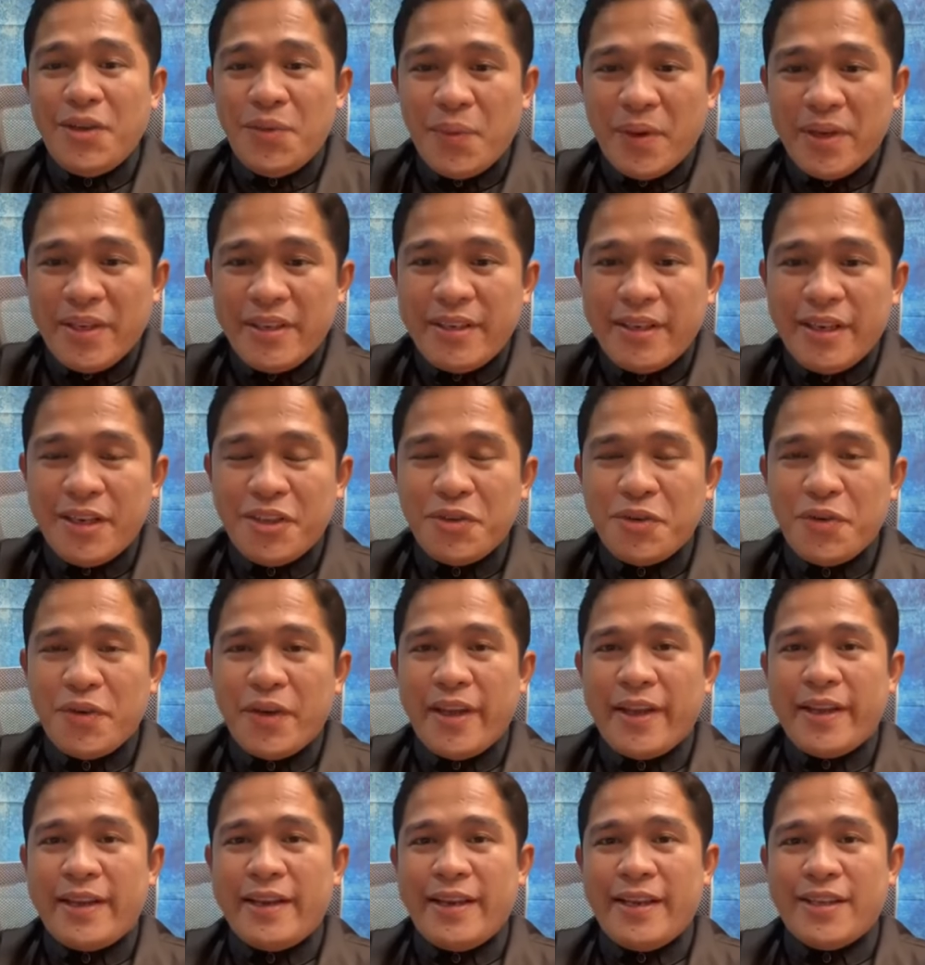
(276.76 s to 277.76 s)
iniwan niya
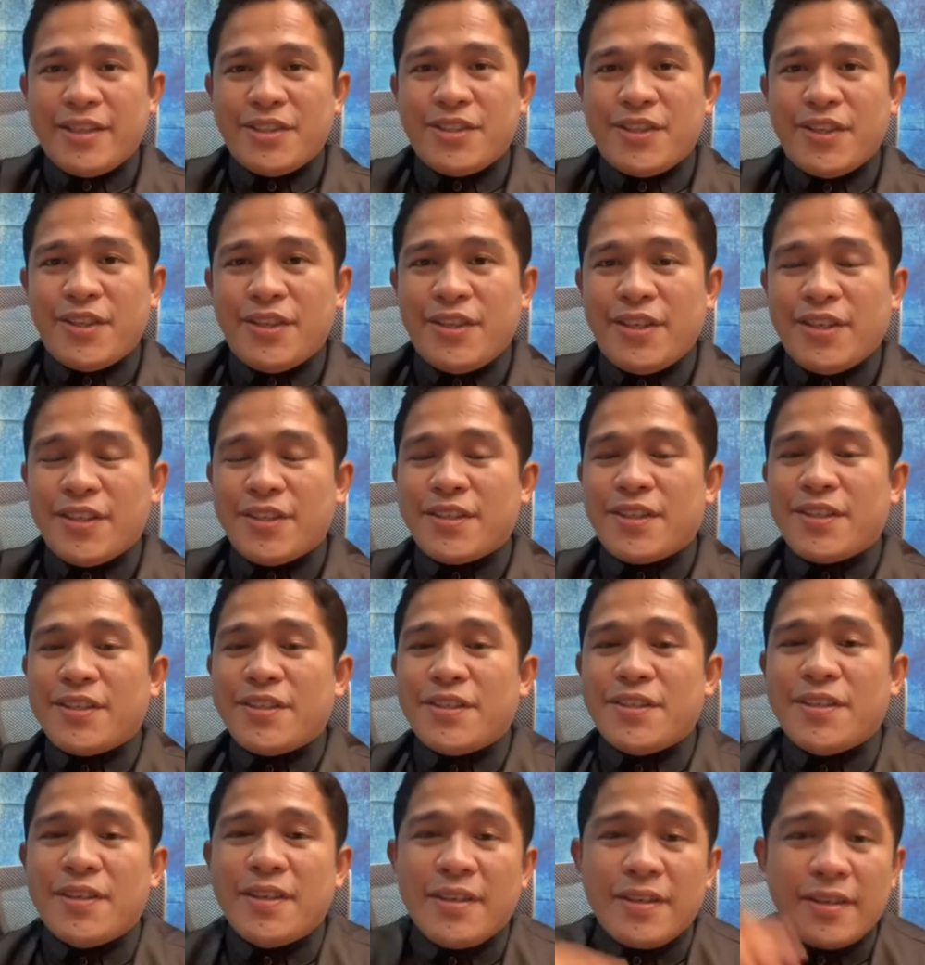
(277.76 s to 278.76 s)
yung iglesia niya
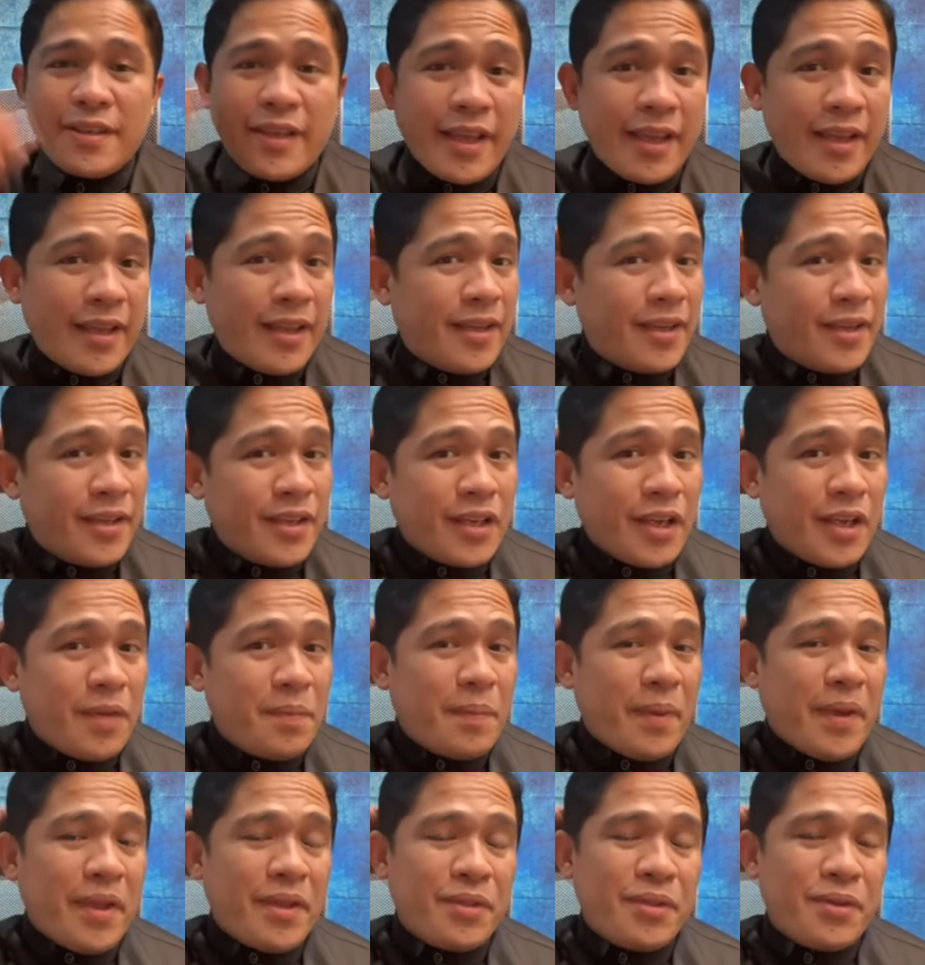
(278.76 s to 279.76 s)
sa, kay,
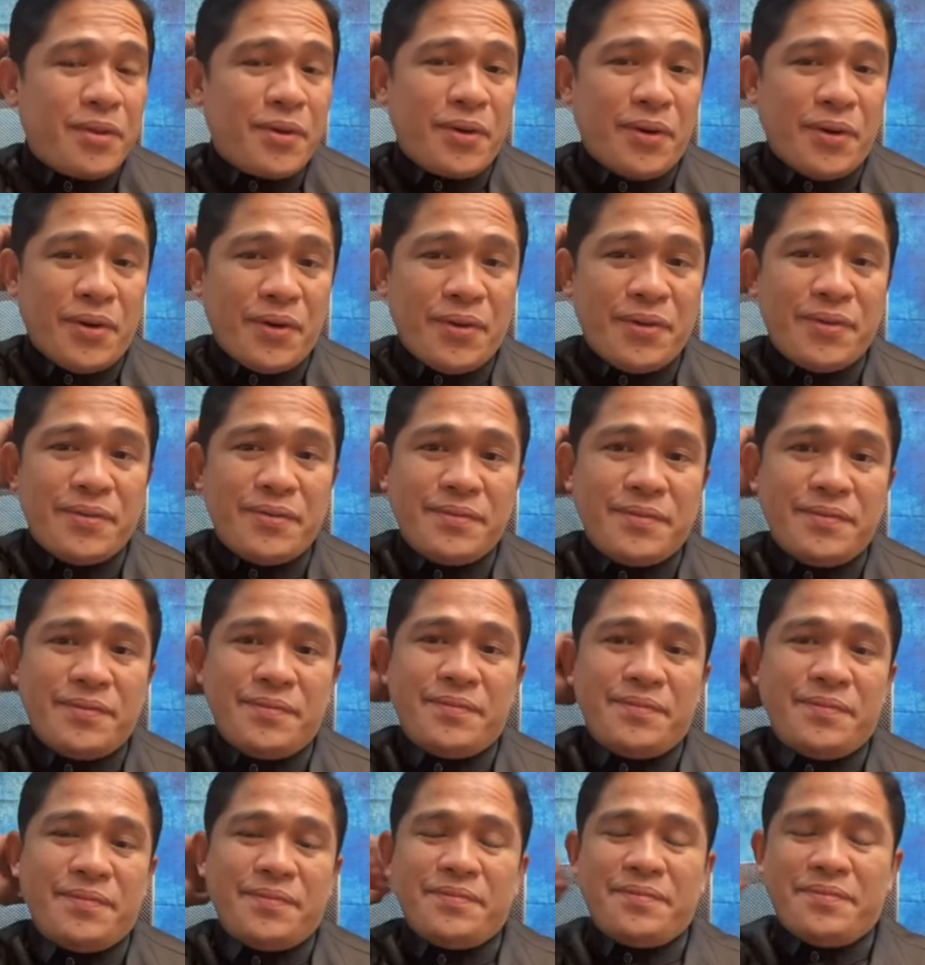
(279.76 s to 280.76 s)
kay Pedro.
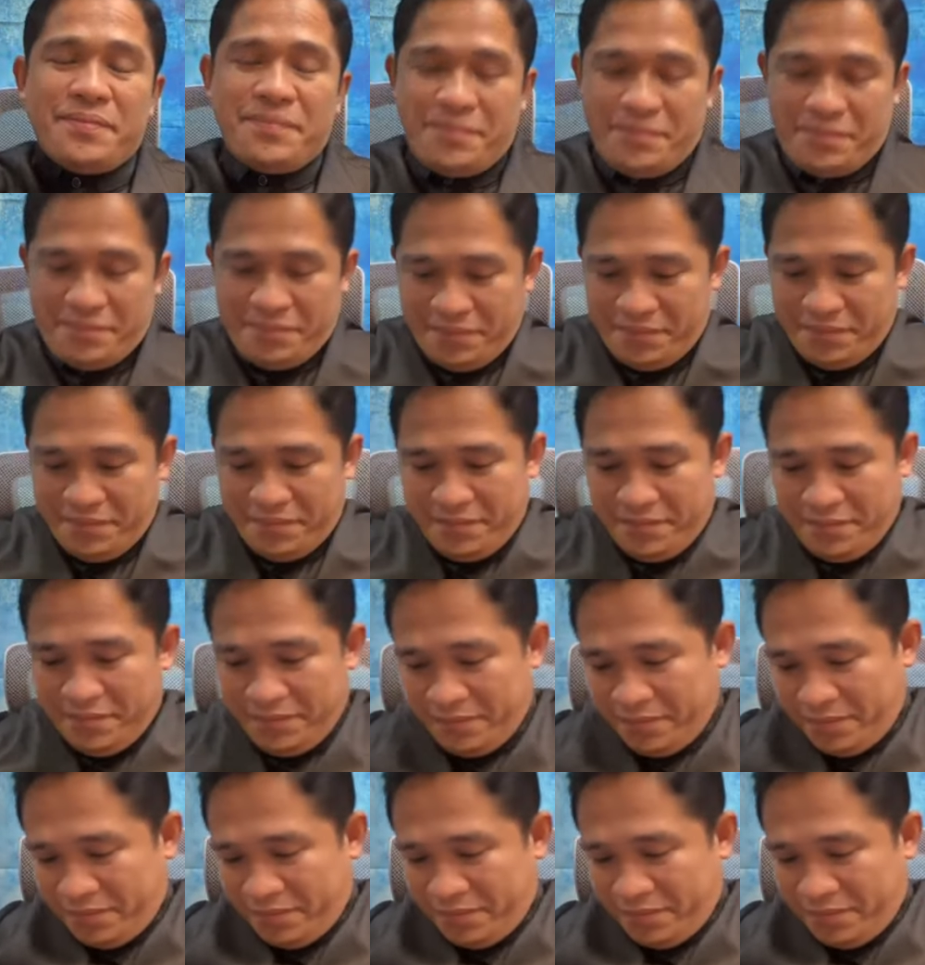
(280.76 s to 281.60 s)
Mm